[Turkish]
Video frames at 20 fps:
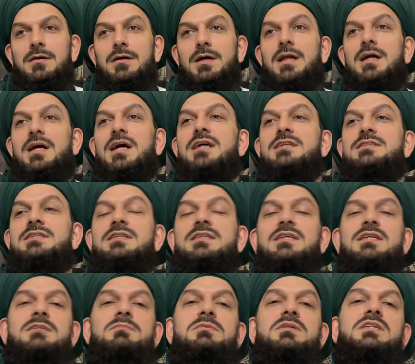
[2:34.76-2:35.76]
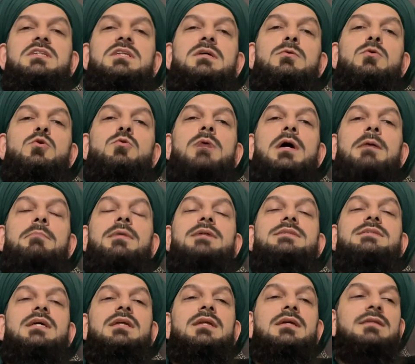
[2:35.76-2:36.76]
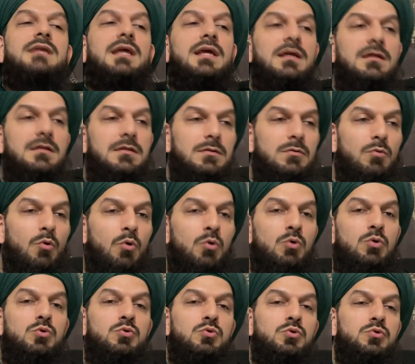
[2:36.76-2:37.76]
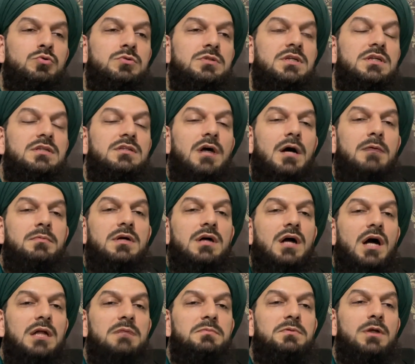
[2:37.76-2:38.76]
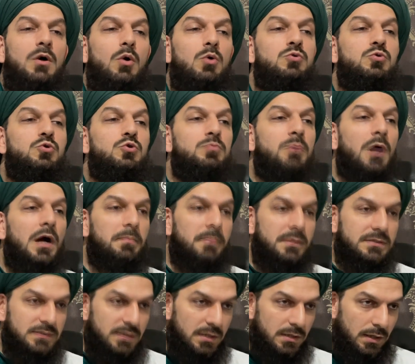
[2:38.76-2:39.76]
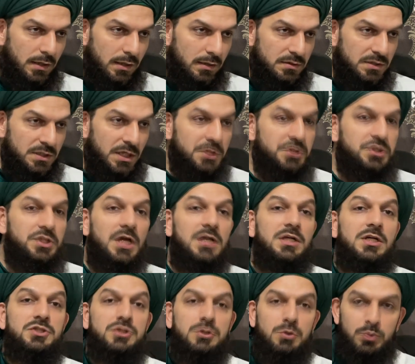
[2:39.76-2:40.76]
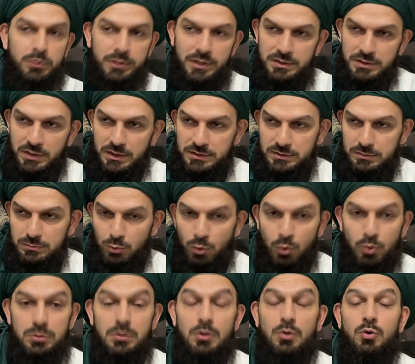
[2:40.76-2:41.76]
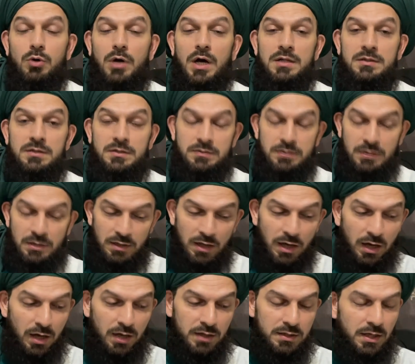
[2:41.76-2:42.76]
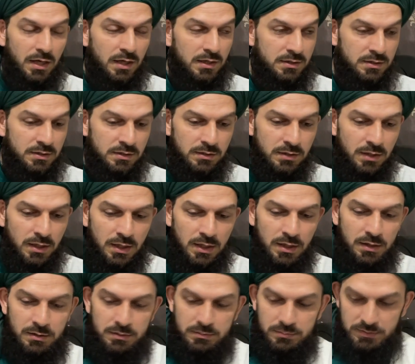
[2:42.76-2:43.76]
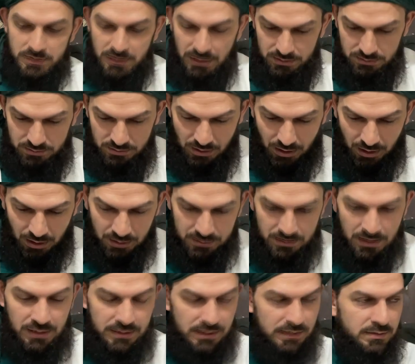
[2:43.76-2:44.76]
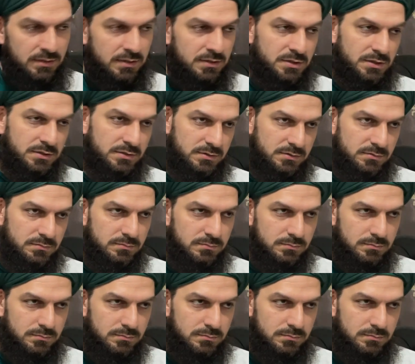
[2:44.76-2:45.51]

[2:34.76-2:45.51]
Yani gazete gibi kitap okumak mesele değil. Okuduğun kitabı kalbine oturtmak mesele. Yaşaya yaşaya okuyacaksın. Orada anlatılan ahlakı kendini ahlak edineceksin.